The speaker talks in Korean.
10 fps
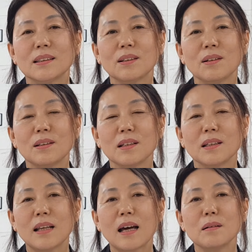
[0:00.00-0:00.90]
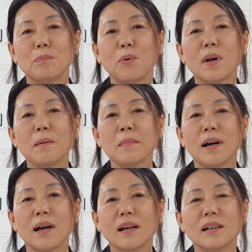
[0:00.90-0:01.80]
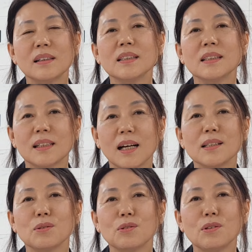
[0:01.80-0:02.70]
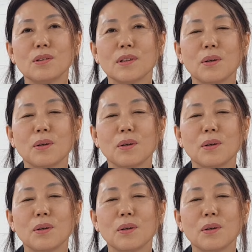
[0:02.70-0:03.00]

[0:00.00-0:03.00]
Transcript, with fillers: 저희들이 나름 보람과 긍지를 가지고